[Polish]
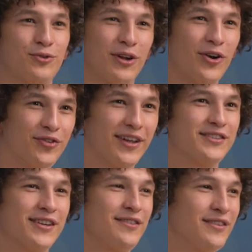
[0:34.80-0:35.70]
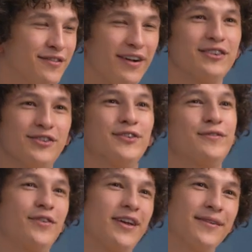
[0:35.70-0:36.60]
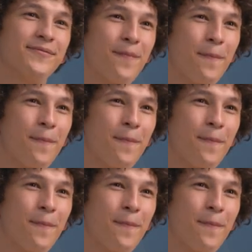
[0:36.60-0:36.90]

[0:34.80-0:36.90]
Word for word: która go otacza i, i walczy o swoje.